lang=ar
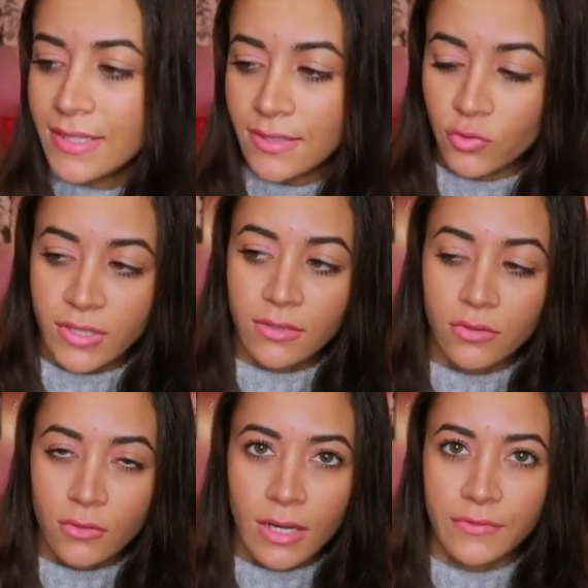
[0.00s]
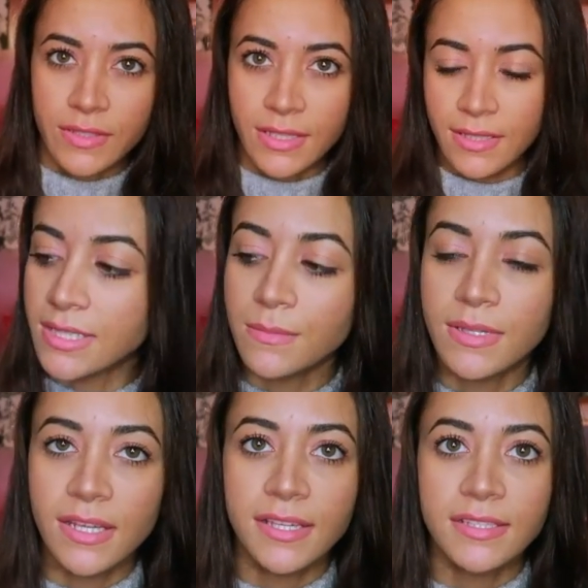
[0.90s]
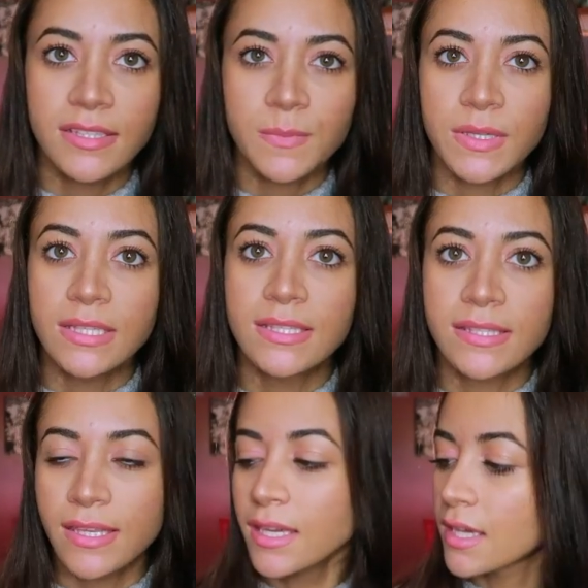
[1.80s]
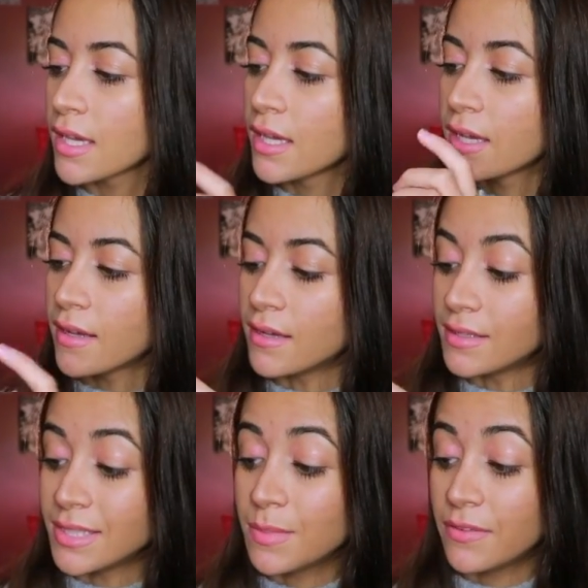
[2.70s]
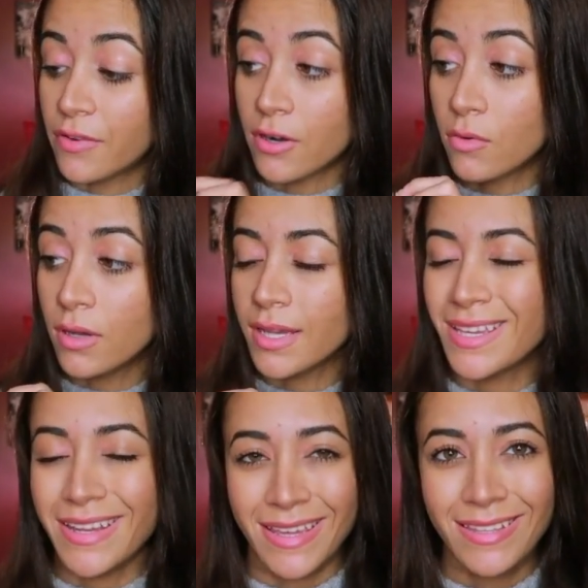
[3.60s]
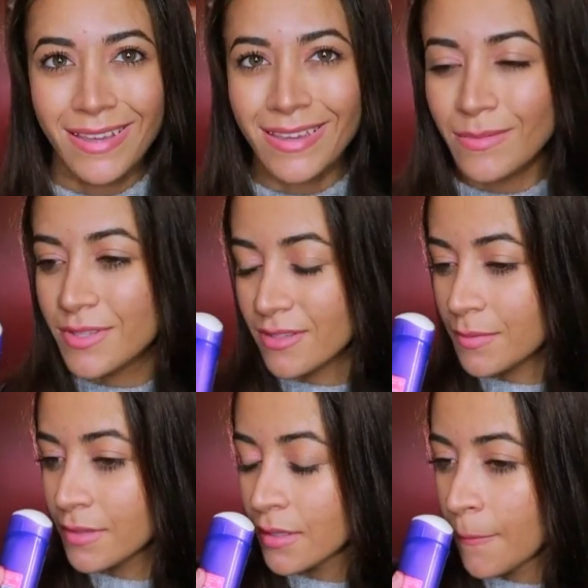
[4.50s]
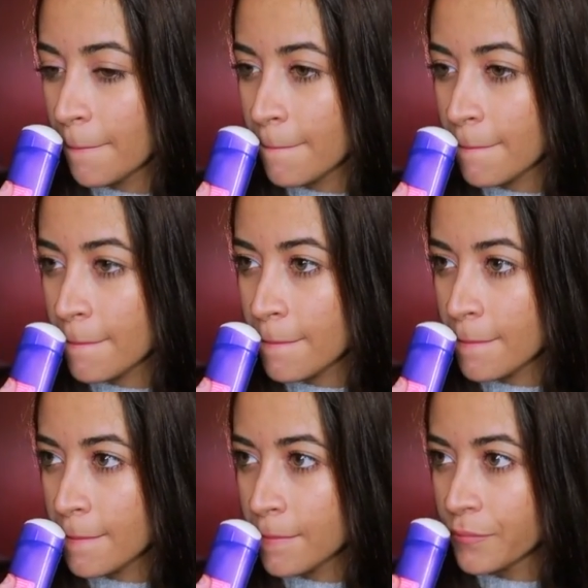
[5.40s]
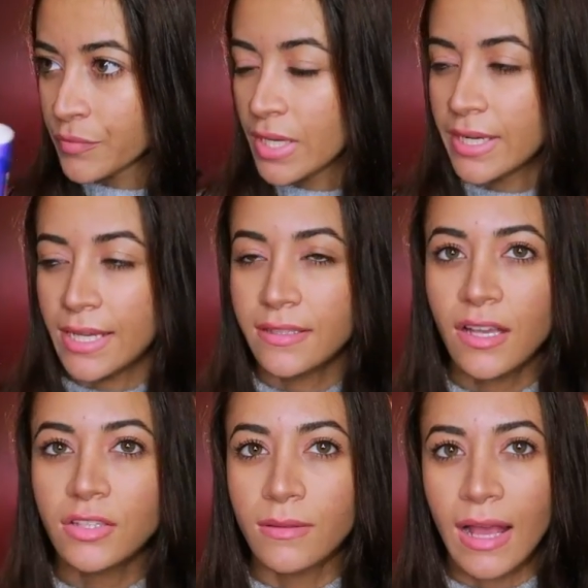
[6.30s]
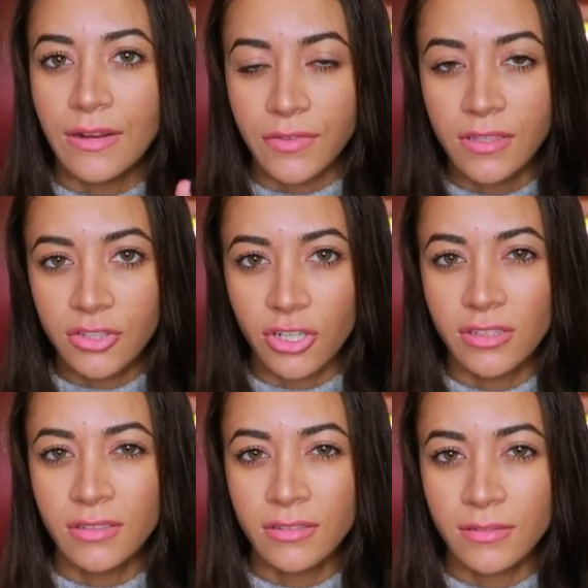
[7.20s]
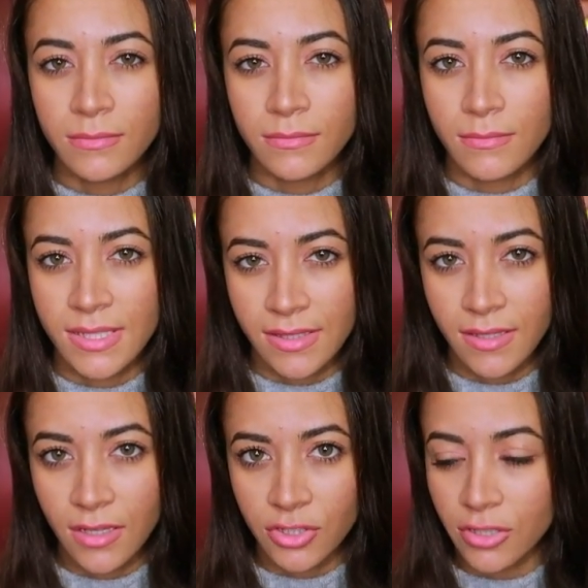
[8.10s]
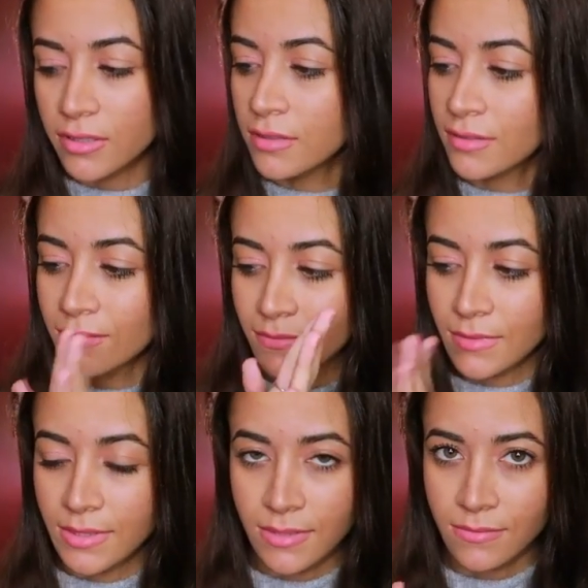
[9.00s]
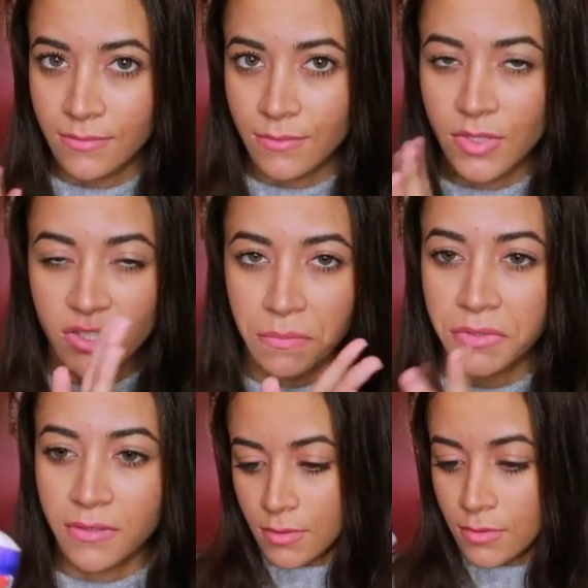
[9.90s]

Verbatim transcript: دي انتوا اكيد كلكم عارفينها دي من ليدي سبيد ستيك دي بالفراوله هي ريحتها ايه بالظبط ريحتها عارفين الترايدنت ماستيكا ترايدنت دي بالظبط